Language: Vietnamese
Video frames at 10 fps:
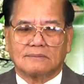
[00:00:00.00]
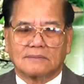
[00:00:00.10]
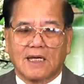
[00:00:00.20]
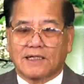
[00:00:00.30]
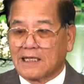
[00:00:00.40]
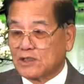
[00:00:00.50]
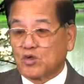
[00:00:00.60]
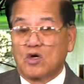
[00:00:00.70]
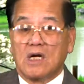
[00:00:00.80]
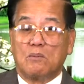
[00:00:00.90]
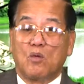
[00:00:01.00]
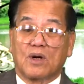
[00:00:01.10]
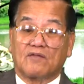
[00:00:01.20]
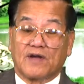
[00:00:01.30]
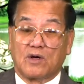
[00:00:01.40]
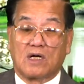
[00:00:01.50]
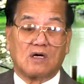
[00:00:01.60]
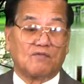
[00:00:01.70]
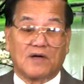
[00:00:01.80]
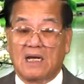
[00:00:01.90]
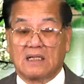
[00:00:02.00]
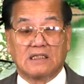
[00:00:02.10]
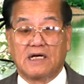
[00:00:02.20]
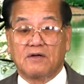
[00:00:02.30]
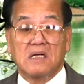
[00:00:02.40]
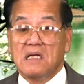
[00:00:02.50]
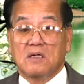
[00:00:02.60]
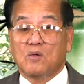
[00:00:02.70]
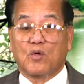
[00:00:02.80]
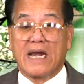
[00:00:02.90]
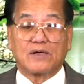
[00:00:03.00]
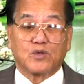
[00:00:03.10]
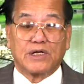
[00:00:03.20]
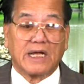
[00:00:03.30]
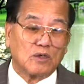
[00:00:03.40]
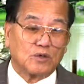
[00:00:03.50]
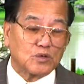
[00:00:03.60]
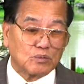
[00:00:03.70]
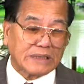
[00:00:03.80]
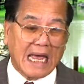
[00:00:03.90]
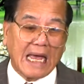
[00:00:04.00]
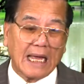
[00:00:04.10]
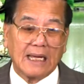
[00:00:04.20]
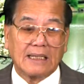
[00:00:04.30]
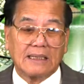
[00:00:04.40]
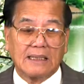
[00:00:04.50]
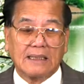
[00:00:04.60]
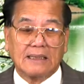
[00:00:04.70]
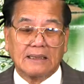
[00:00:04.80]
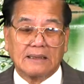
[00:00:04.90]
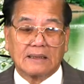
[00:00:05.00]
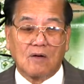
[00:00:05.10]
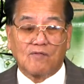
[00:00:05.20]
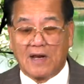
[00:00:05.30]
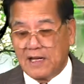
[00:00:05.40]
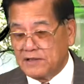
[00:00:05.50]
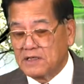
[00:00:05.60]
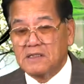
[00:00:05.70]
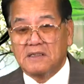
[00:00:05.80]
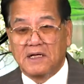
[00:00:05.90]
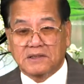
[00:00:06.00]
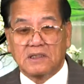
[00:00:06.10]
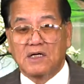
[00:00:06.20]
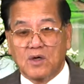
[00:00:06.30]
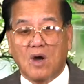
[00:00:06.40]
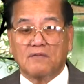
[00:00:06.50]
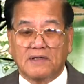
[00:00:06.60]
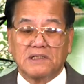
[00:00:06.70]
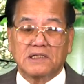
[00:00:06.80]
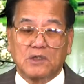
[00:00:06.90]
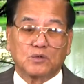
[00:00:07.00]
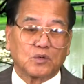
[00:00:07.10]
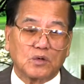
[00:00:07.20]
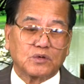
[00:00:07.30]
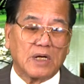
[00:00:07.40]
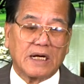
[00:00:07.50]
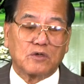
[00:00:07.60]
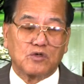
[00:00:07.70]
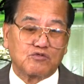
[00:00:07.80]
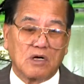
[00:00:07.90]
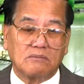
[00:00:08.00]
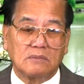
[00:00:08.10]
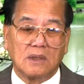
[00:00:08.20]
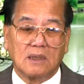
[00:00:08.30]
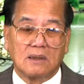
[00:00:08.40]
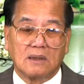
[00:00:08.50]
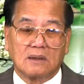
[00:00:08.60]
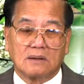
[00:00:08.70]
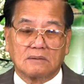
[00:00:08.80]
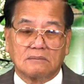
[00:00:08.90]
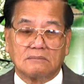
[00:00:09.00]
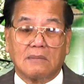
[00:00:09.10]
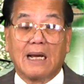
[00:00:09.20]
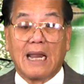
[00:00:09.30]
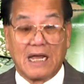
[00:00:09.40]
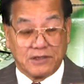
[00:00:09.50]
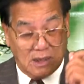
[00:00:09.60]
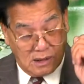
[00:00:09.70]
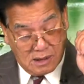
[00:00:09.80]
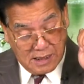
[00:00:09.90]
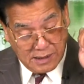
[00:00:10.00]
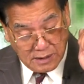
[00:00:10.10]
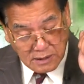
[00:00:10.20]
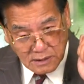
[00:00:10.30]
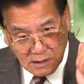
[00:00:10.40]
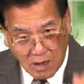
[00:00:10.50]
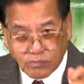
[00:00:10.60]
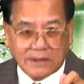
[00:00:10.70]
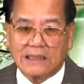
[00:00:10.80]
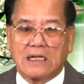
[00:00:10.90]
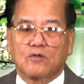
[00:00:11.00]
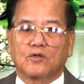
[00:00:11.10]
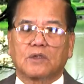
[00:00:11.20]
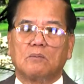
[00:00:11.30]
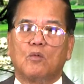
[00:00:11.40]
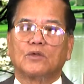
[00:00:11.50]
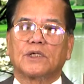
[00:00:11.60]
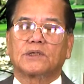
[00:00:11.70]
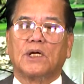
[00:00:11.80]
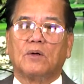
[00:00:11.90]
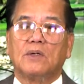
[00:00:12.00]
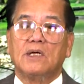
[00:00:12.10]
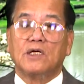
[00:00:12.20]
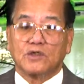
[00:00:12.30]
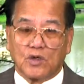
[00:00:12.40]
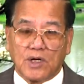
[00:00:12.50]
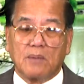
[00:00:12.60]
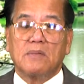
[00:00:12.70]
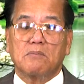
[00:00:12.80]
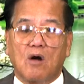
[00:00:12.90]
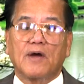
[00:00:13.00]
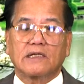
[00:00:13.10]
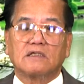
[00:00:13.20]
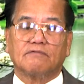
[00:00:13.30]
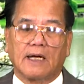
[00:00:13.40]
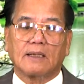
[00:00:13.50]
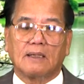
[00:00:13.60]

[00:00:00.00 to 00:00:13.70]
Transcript: Thế thì cái số người mua nó phải nói không phải là người của đài truyền hình của chúng ta, không phải là những người thường nói về những điều tốt cho Donald Trump, mà là những người không thích Donald Trump mua rất nhiều, cho nên mới mau hết như vậy.